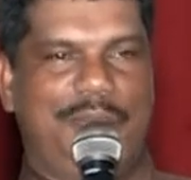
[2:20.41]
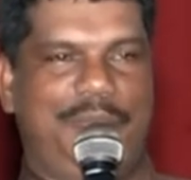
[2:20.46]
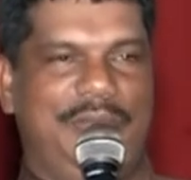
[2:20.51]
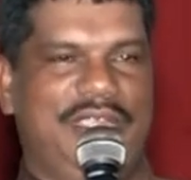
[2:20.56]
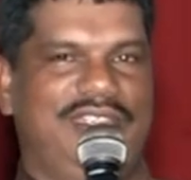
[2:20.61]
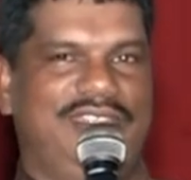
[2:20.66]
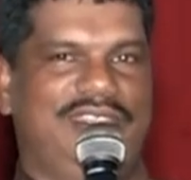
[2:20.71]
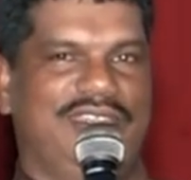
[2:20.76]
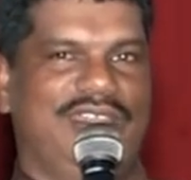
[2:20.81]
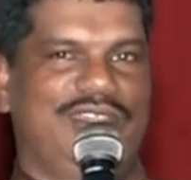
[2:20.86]

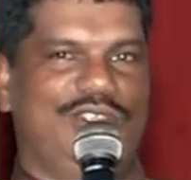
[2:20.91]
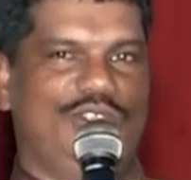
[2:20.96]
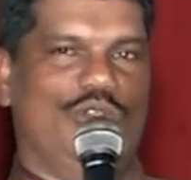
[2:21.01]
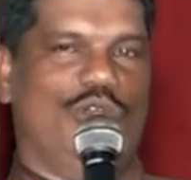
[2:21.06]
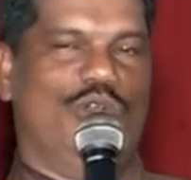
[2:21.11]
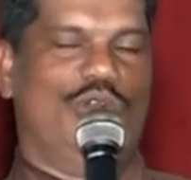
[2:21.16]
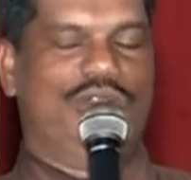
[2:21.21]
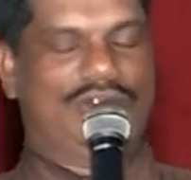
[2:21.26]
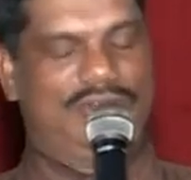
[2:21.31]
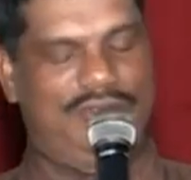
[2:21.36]
பீட்டர்
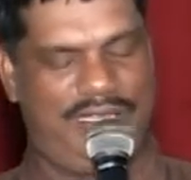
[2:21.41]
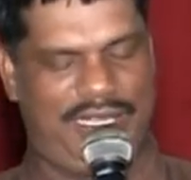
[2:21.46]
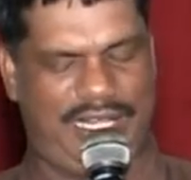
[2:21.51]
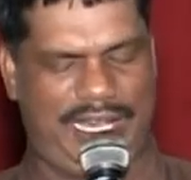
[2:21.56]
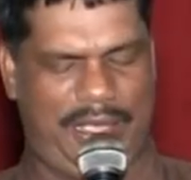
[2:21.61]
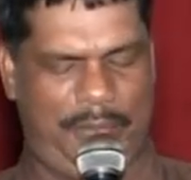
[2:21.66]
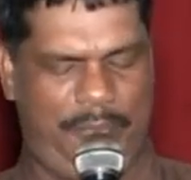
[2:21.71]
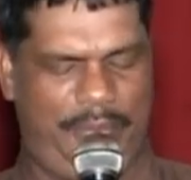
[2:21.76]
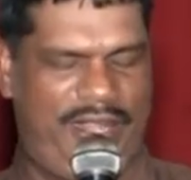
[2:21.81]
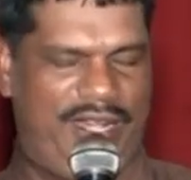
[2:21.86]
ஜோ
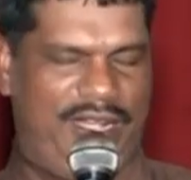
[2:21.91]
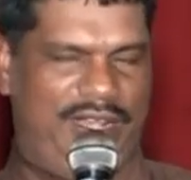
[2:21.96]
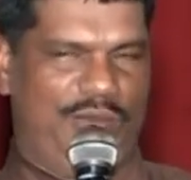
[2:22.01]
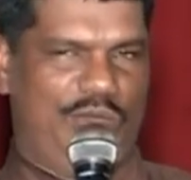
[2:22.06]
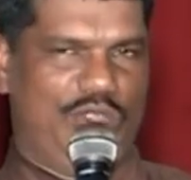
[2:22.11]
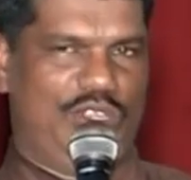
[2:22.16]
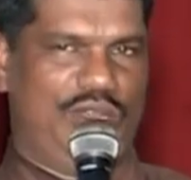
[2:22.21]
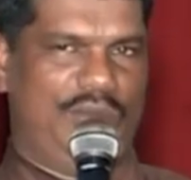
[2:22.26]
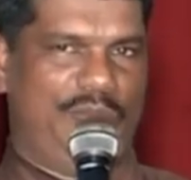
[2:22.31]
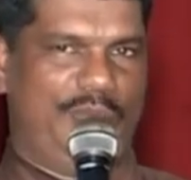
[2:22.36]
நிறைய பேர்களை
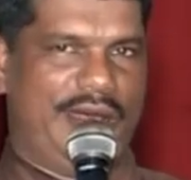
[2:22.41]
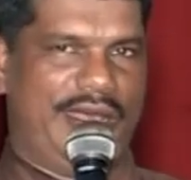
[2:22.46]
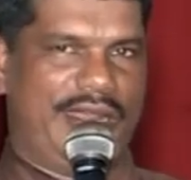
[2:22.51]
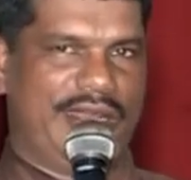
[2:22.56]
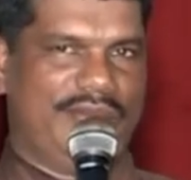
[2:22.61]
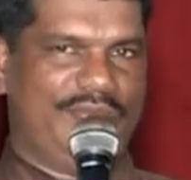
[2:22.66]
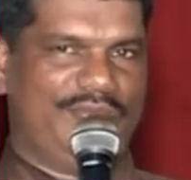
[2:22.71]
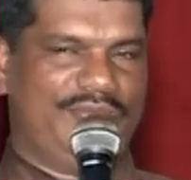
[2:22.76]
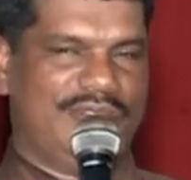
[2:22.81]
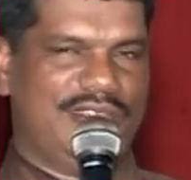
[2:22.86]
வைத்திருப்பார்
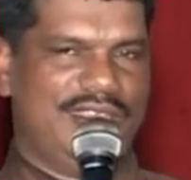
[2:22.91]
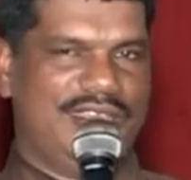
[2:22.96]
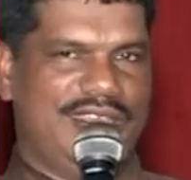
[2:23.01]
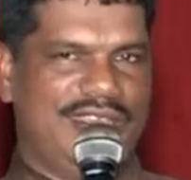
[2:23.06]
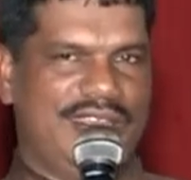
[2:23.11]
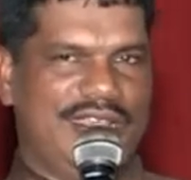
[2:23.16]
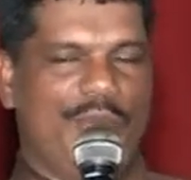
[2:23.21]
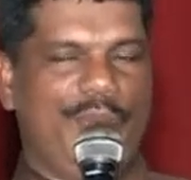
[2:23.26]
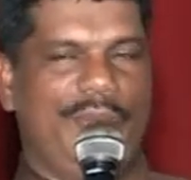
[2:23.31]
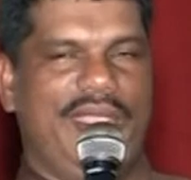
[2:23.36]

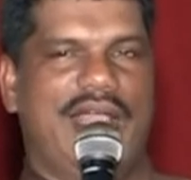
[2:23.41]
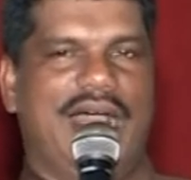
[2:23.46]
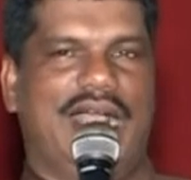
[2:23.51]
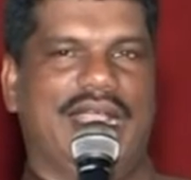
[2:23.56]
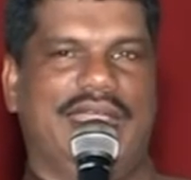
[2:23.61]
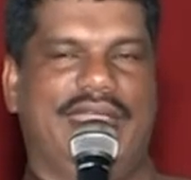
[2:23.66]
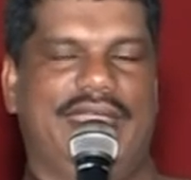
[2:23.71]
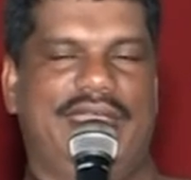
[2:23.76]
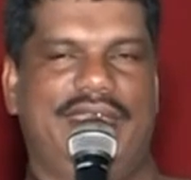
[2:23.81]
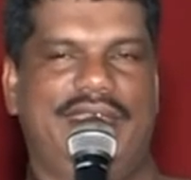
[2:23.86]
உண்மையாக